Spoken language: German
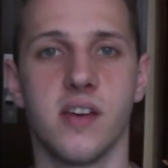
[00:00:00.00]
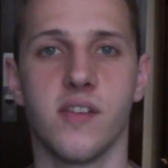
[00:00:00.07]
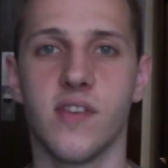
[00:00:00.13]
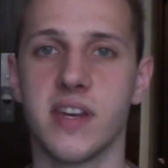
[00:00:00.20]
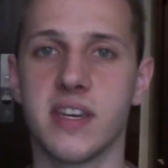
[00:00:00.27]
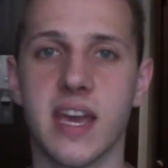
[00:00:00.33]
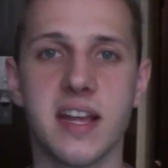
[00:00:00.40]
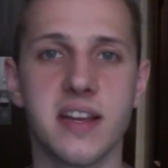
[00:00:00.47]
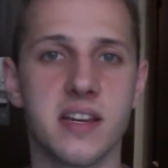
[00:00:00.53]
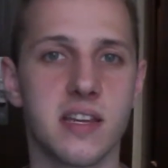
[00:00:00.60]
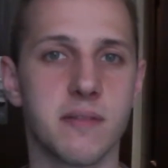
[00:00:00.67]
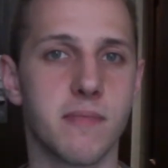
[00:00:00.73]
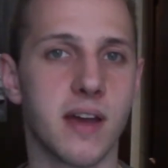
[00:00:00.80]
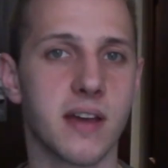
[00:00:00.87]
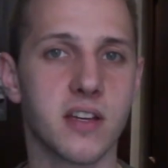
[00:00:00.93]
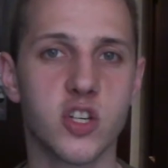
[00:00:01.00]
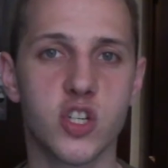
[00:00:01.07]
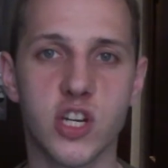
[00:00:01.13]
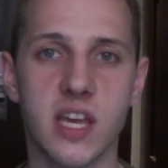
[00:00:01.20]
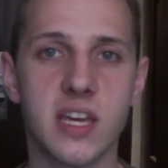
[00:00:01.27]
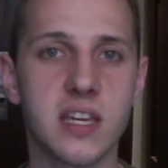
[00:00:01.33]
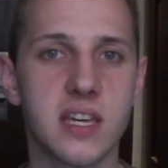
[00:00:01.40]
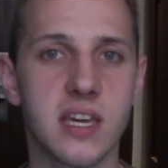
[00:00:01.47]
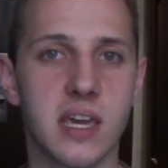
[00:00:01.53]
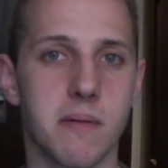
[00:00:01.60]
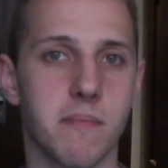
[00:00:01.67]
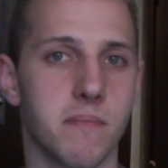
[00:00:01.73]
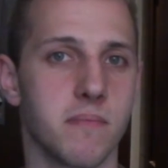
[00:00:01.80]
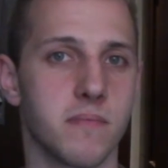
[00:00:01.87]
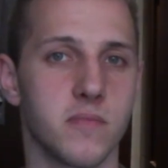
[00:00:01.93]
wenn die Eltern ihm ein Geschenk
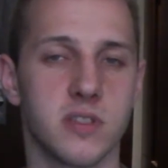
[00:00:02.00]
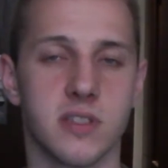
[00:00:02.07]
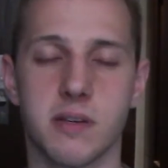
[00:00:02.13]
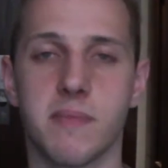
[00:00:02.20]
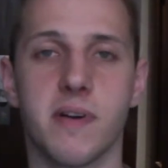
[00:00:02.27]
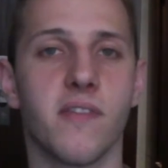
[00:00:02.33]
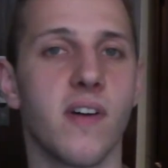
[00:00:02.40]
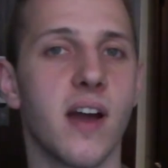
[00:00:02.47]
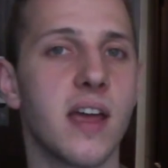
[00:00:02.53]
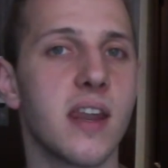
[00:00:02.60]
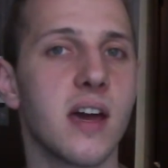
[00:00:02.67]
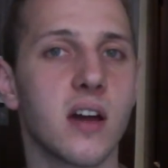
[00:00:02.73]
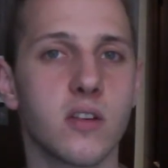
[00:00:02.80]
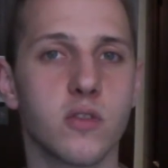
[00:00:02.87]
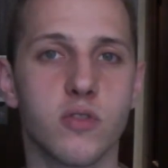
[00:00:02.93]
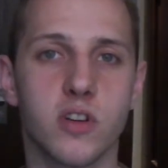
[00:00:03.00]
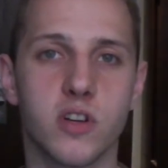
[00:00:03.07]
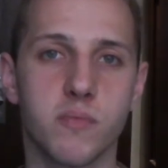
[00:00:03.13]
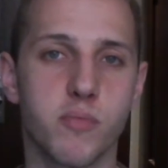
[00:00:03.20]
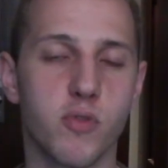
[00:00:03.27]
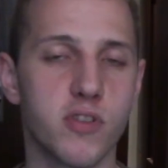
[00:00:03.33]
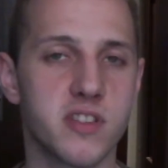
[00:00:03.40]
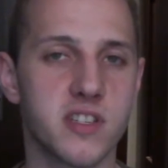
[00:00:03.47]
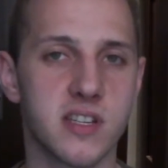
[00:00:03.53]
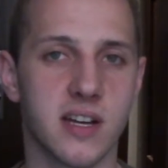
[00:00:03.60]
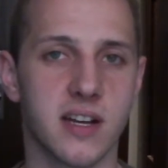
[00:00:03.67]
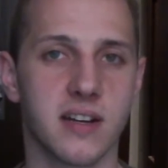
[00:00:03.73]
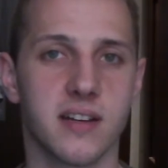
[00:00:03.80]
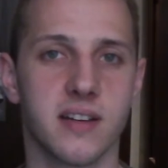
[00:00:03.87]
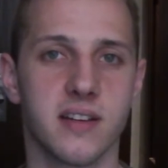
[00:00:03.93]
geben, sagen wir mal Weihnachten oder
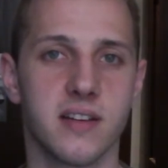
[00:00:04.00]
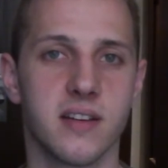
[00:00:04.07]
Geburtstag,